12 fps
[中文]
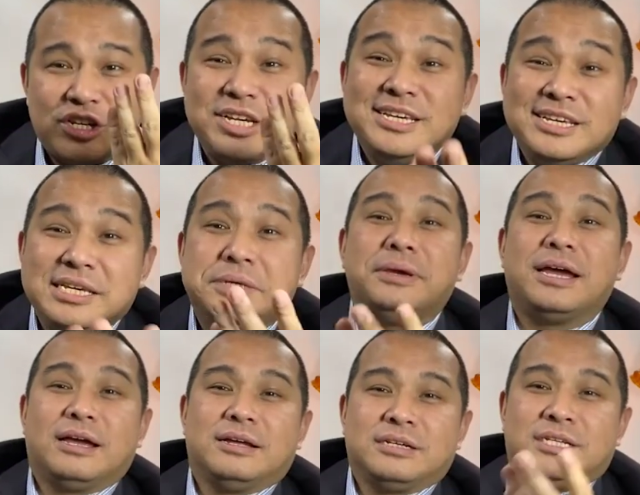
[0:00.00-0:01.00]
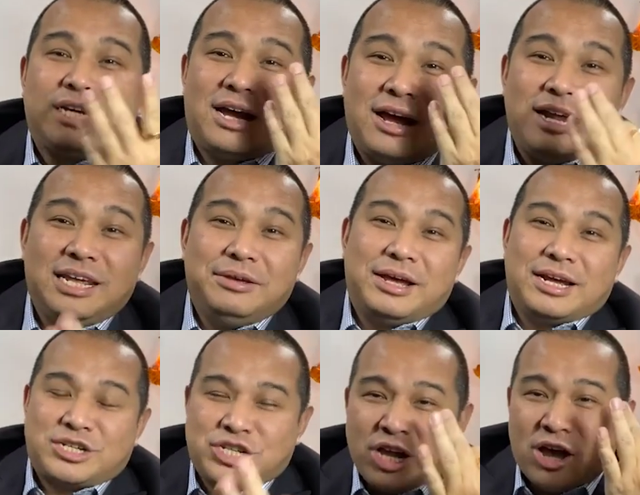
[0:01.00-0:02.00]
这一医院，这二医
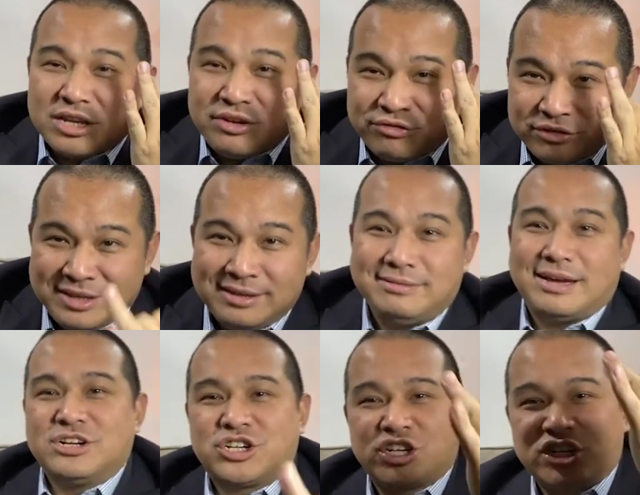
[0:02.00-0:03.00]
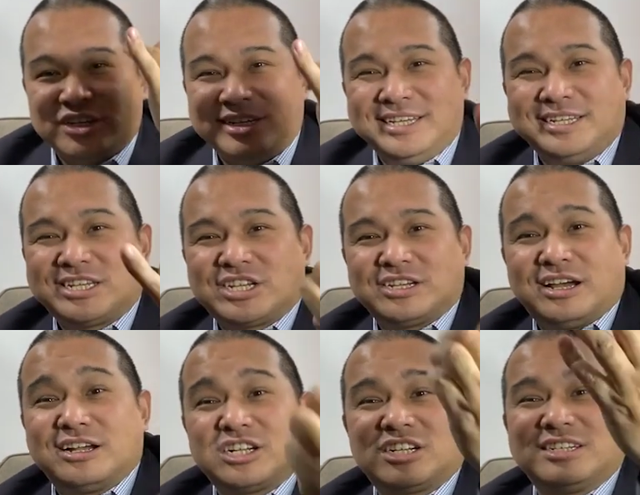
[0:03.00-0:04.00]
院，邵逸夫医院，市一、市
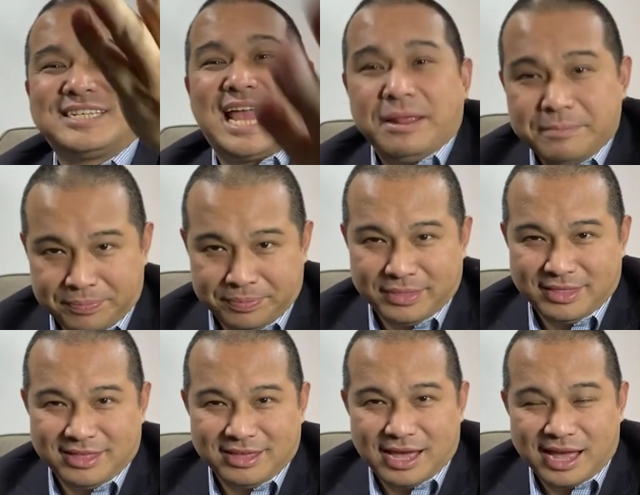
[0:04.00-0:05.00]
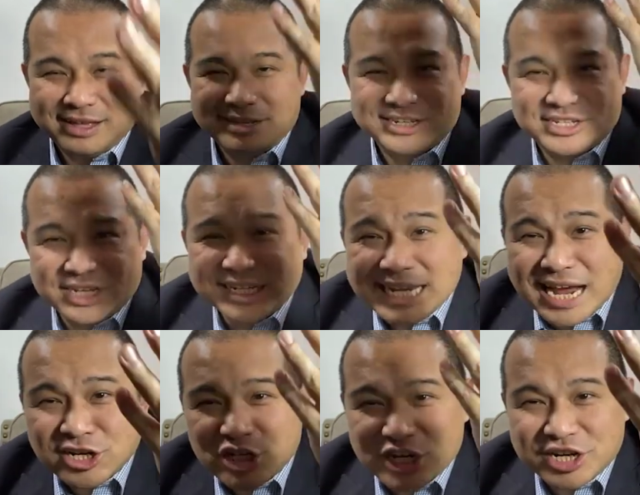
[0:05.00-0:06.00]
二、市三，啊，浙
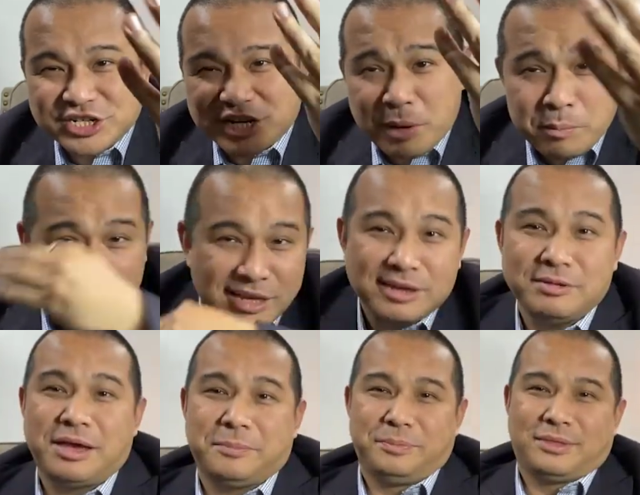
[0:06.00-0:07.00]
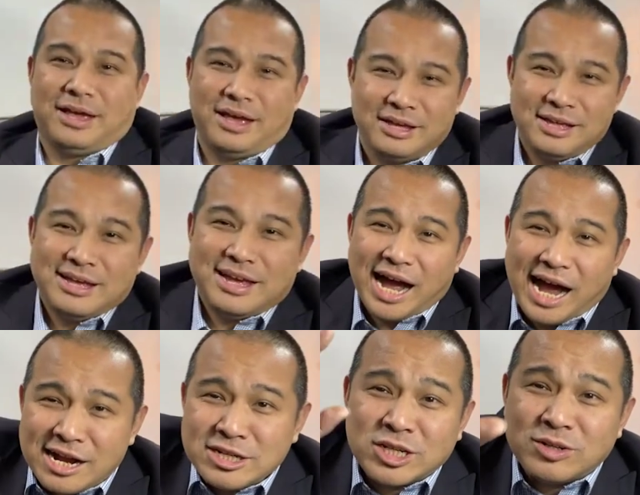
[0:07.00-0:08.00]
江省人民医院，啊，
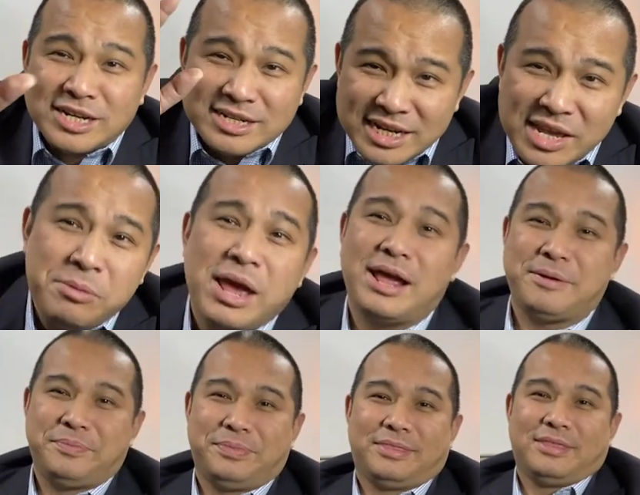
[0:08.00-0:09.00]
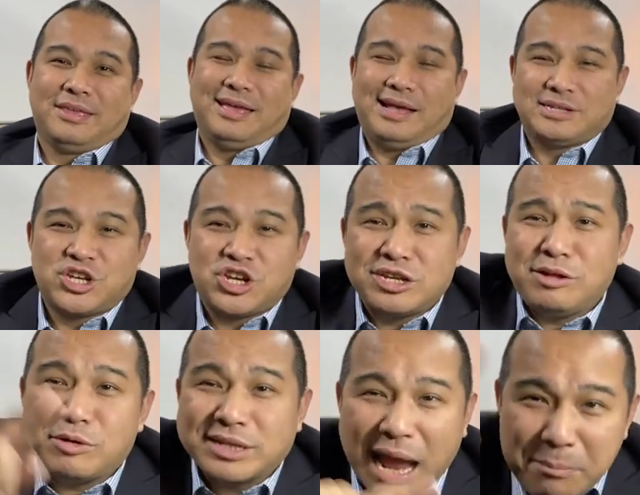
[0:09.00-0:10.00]
杭州的医院。啊，吃
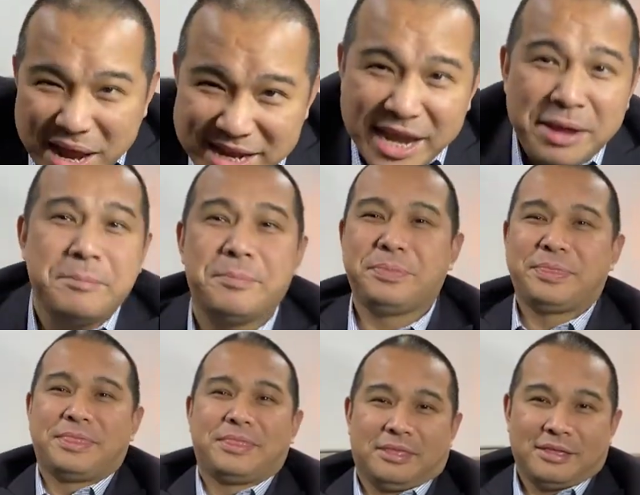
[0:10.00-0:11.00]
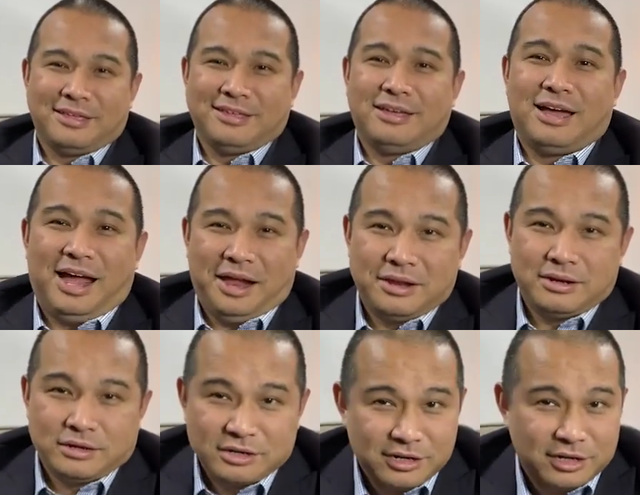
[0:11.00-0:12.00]
了我大半年，啊，
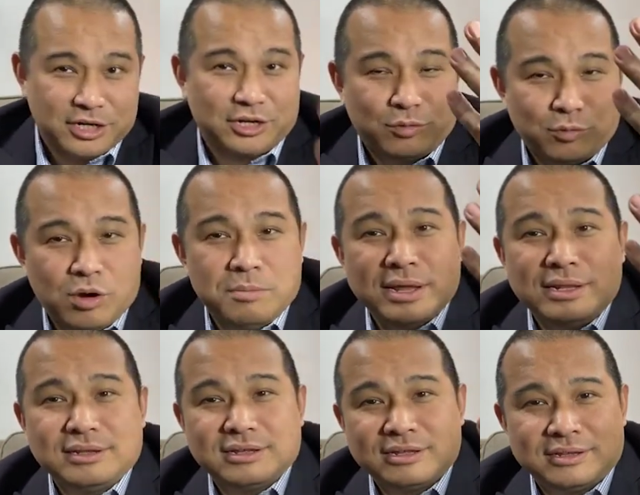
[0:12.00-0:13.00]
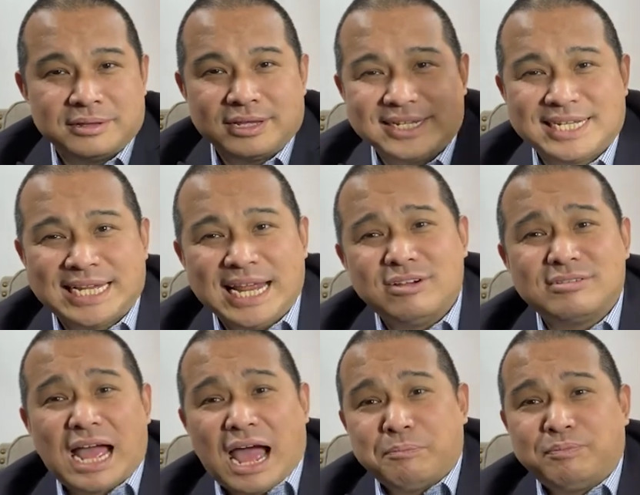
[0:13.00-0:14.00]
我们信
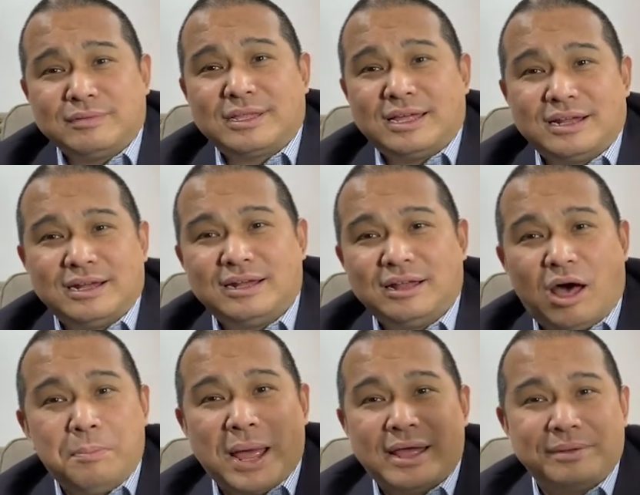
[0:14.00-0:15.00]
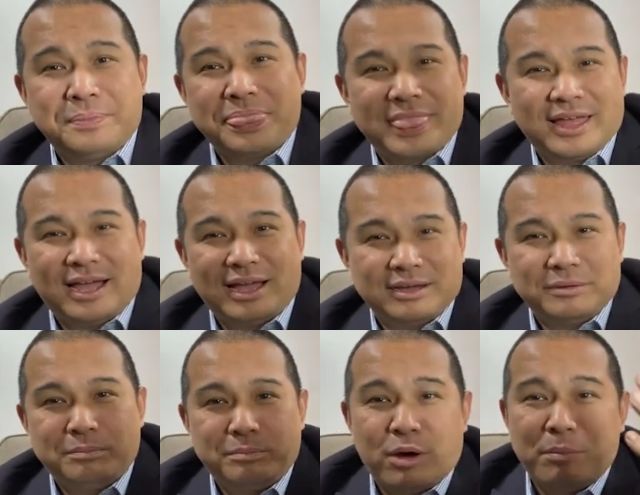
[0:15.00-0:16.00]
用卡部的老板啊，
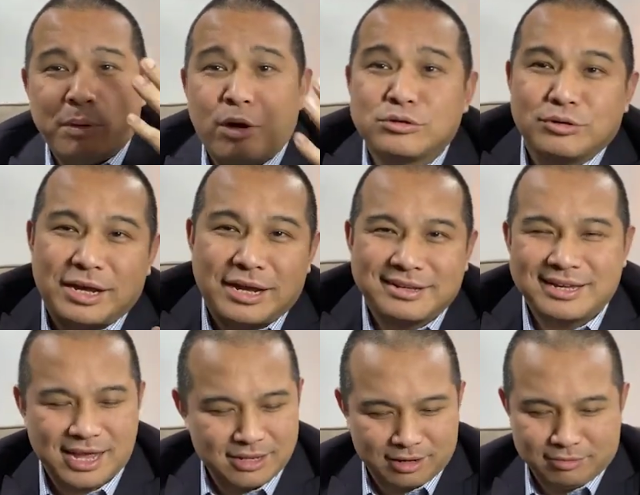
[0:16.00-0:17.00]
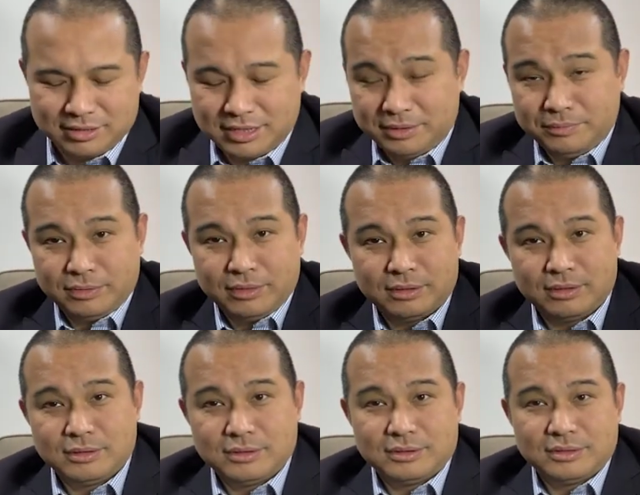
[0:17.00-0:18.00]
包包总啊，看到我的
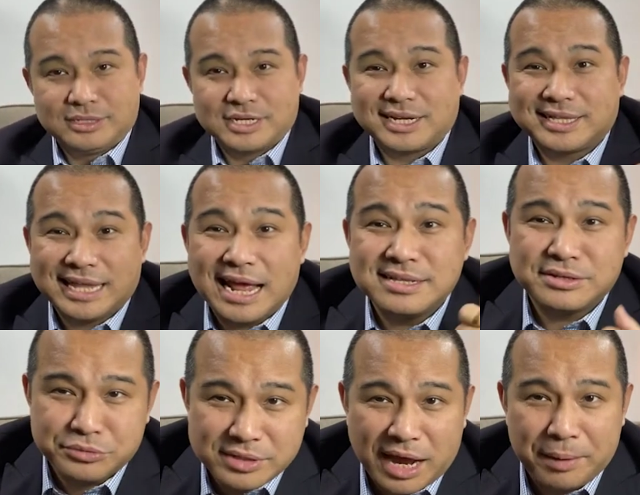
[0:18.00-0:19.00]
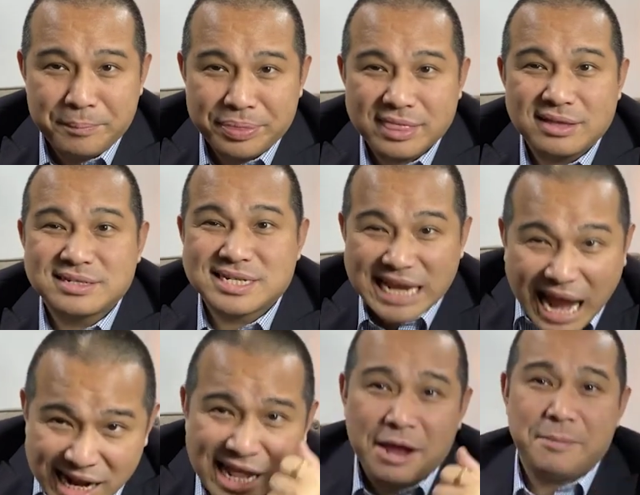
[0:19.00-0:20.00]
这个单子啊，
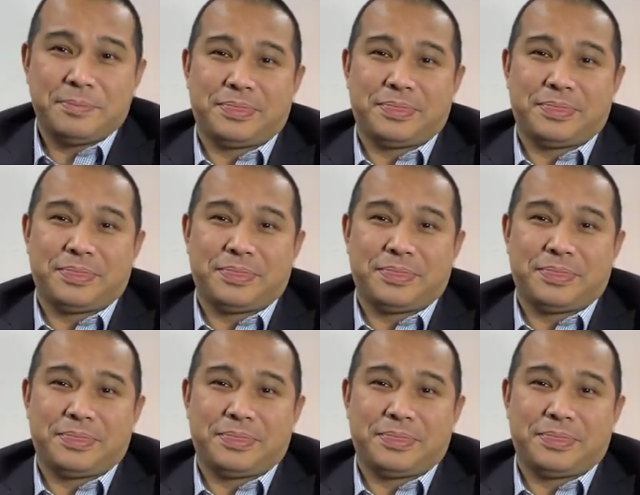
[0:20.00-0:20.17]
傻了，